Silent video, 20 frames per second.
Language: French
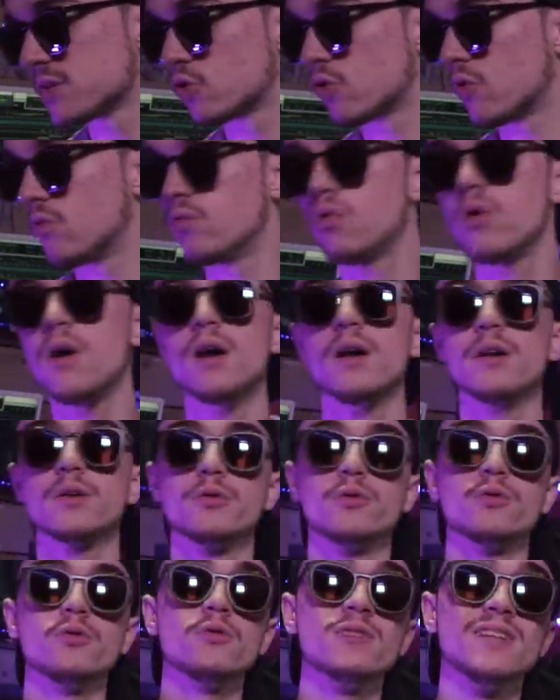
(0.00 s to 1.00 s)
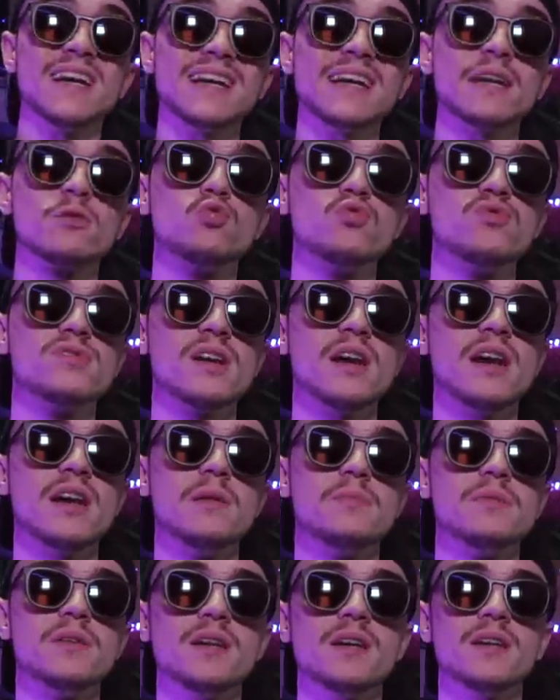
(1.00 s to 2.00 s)
c'est qu'on voit que derrière tout
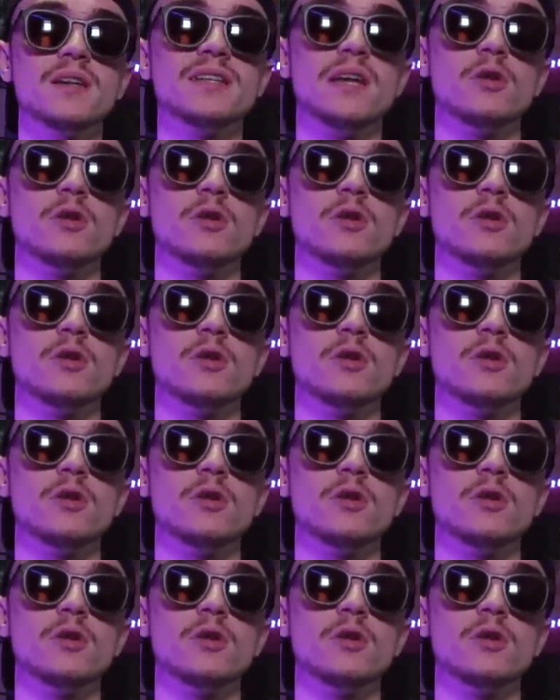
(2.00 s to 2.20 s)
ça, eh bien,